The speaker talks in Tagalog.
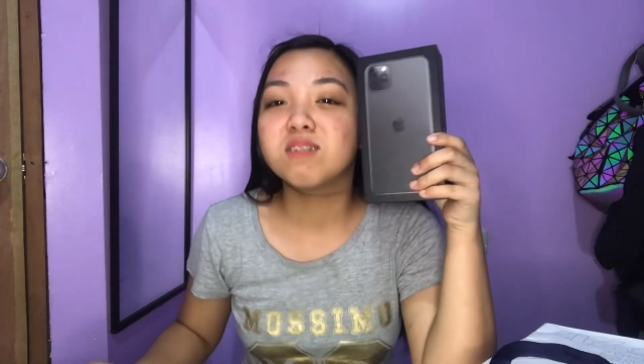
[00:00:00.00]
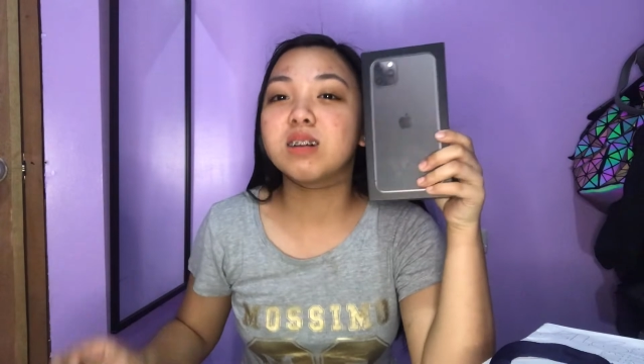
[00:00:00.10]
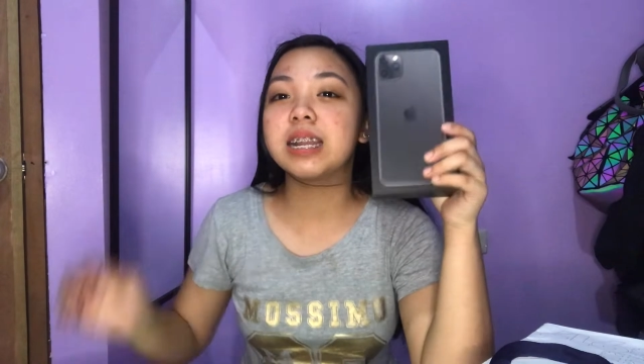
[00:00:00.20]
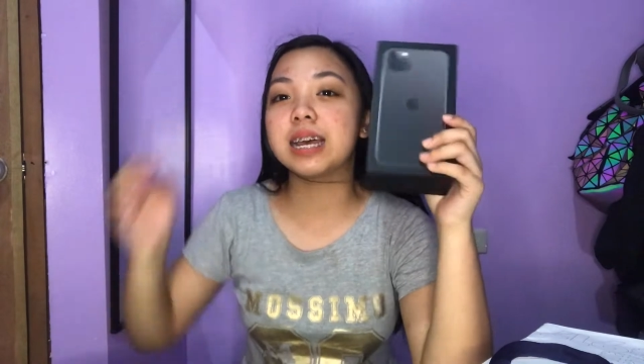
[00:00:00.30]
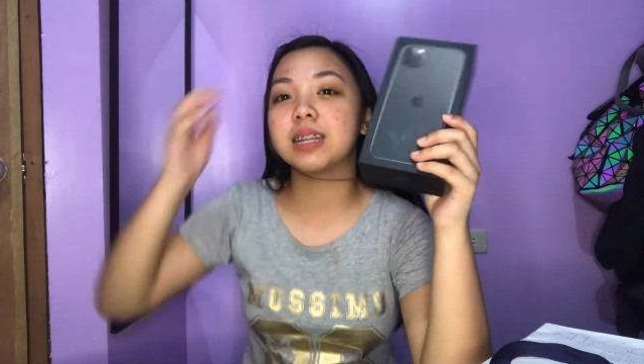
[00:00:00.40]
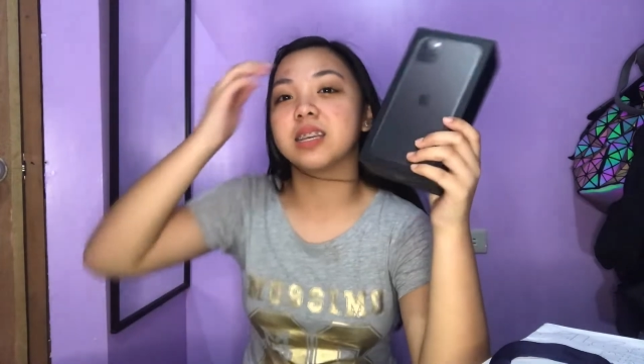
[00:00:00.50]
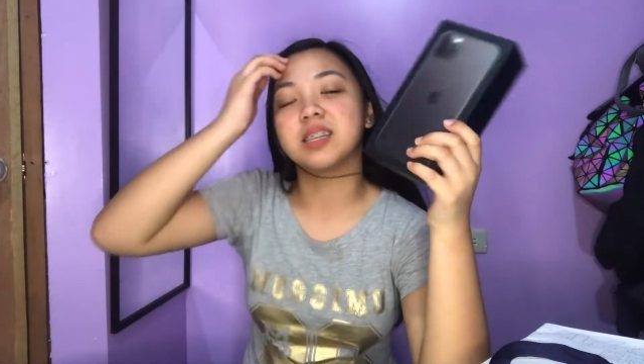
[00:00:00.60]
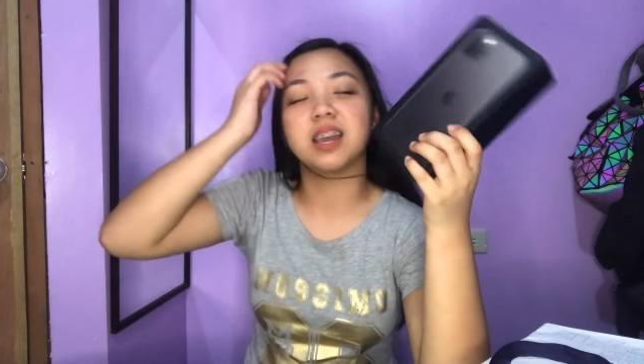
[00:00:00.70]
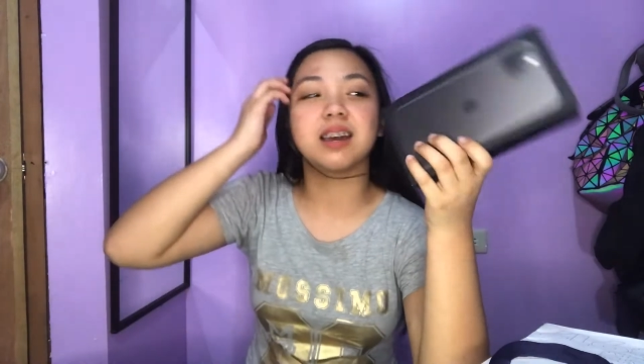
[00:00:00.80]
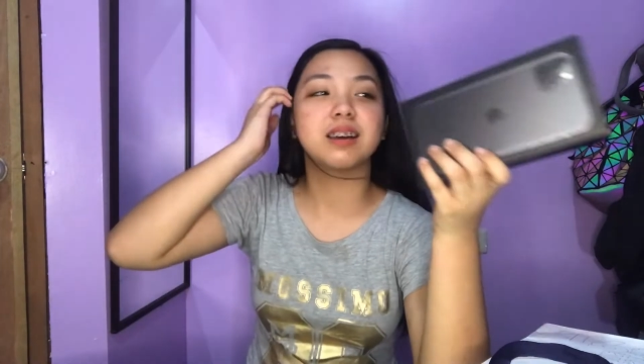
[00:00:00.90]
Wala na
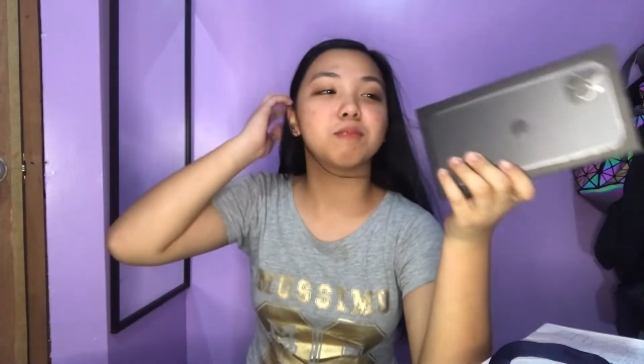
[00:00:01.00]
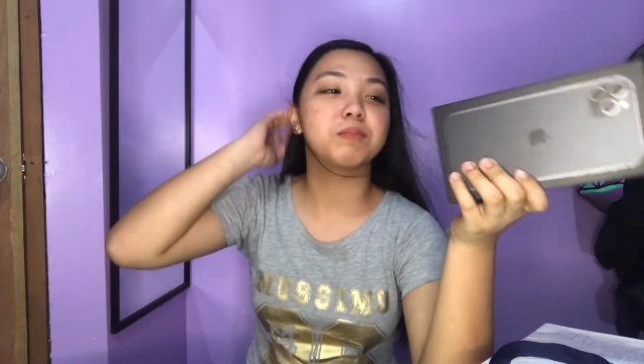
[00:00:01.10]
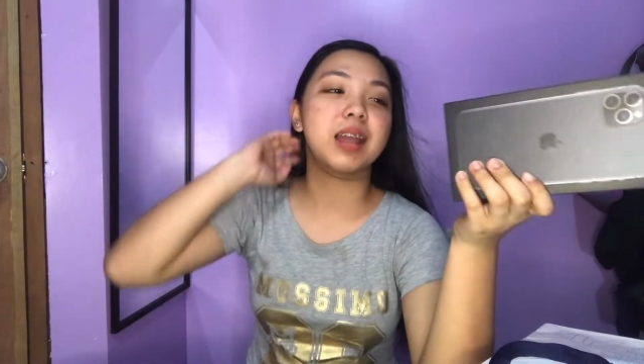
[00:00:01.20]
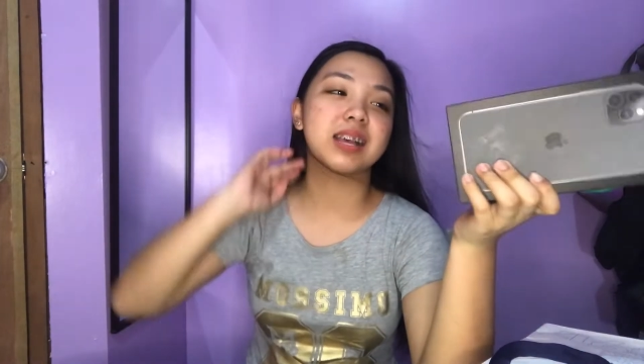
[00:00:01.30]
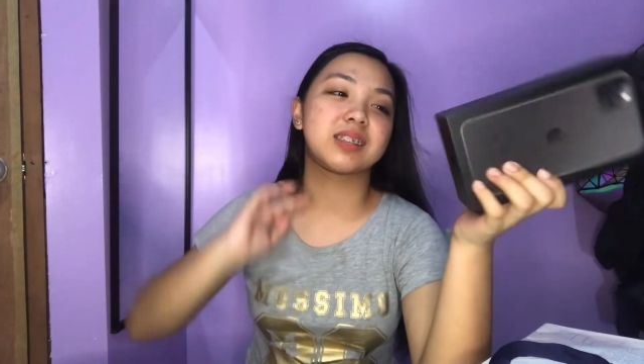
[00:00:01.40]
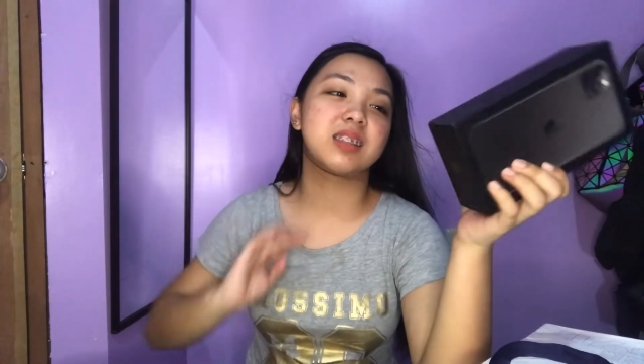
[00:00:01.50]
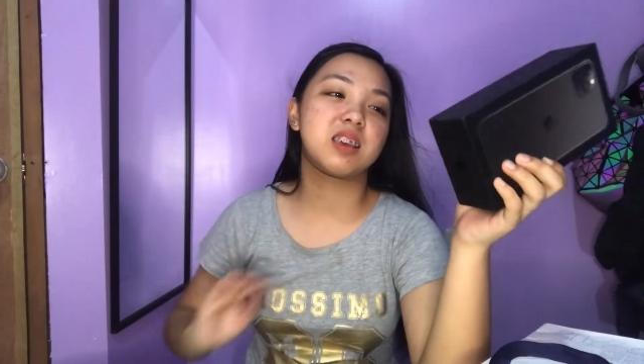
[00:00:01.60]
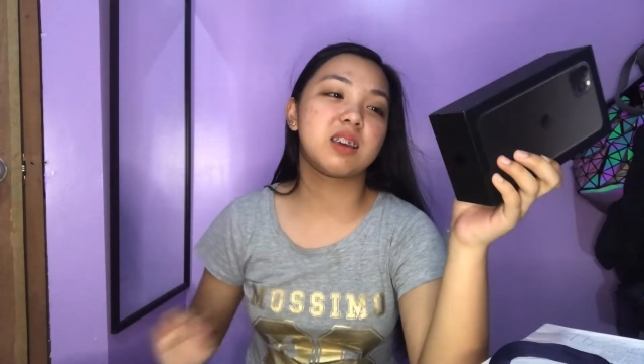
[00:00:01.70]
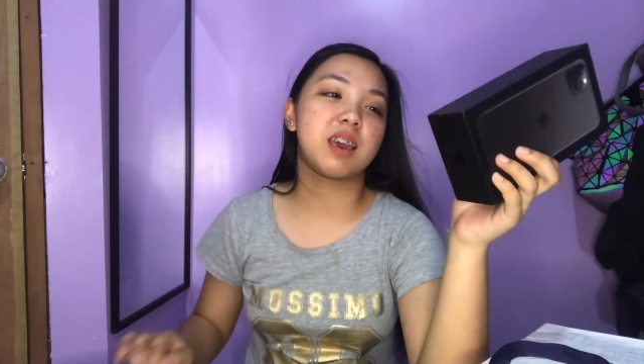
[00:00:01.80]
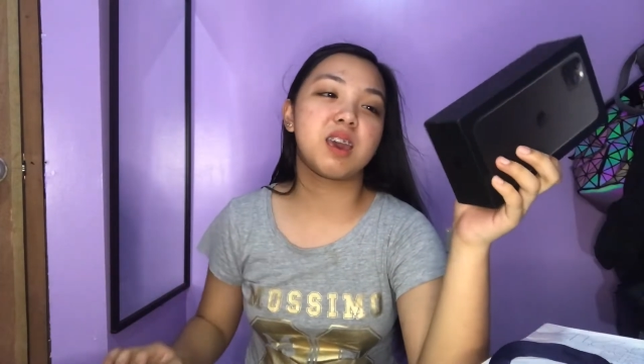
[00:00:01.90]
siyang
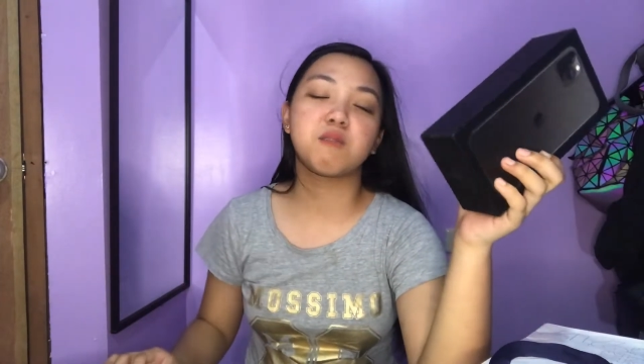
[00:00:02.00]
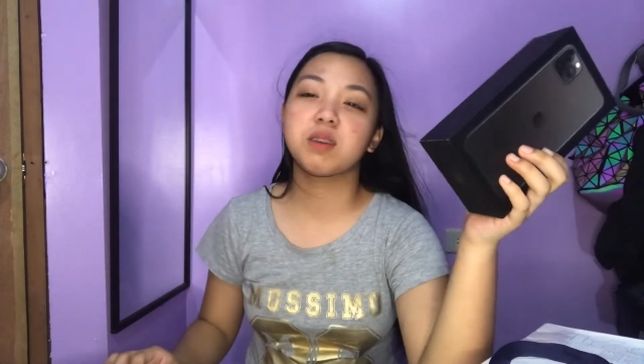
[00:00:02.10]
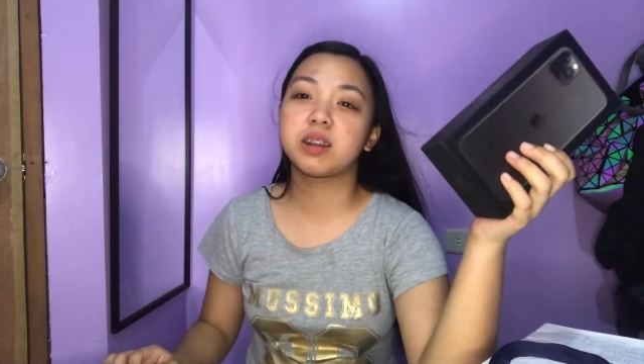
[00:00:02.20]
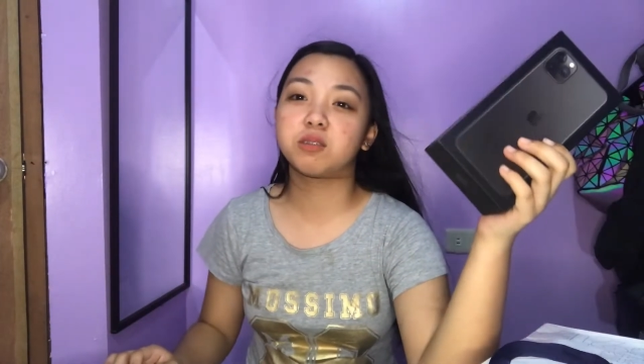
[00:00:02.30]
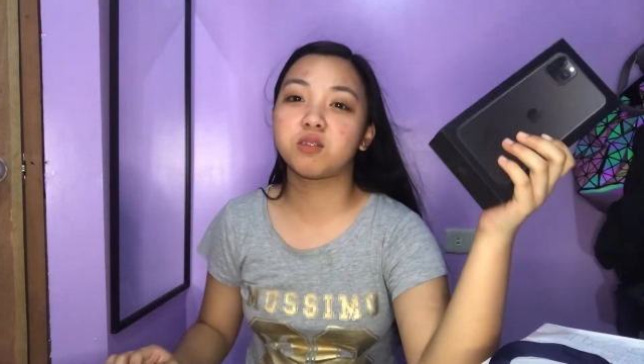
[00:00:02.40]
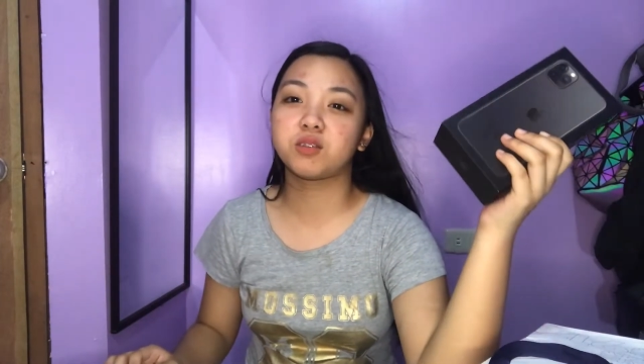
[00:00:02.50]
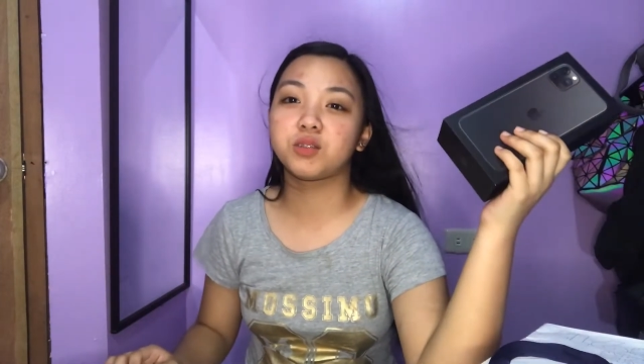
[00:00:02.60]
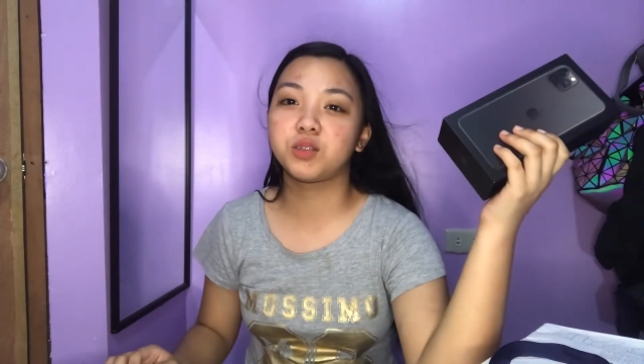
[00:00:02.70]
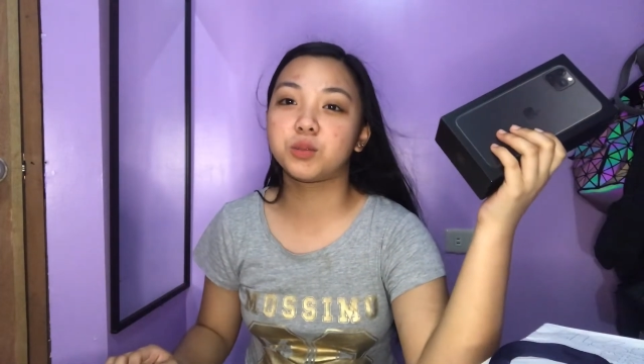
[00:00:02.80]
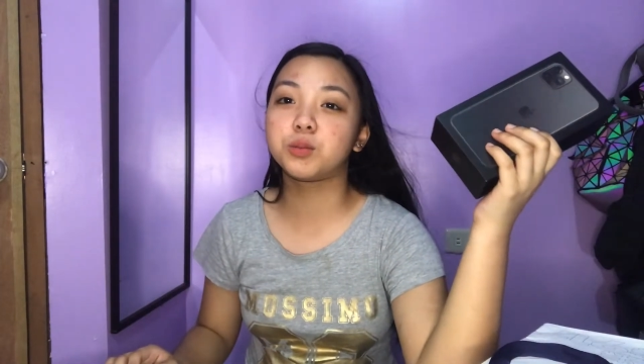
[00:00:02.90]
plastic emerald
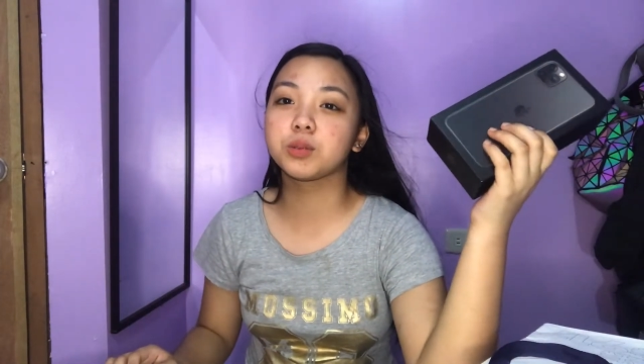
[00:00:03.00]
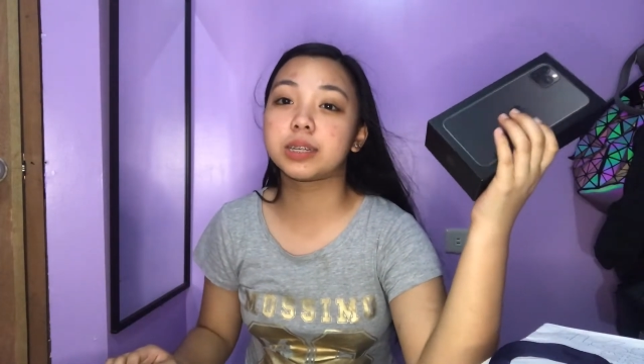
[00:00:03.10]
chuchu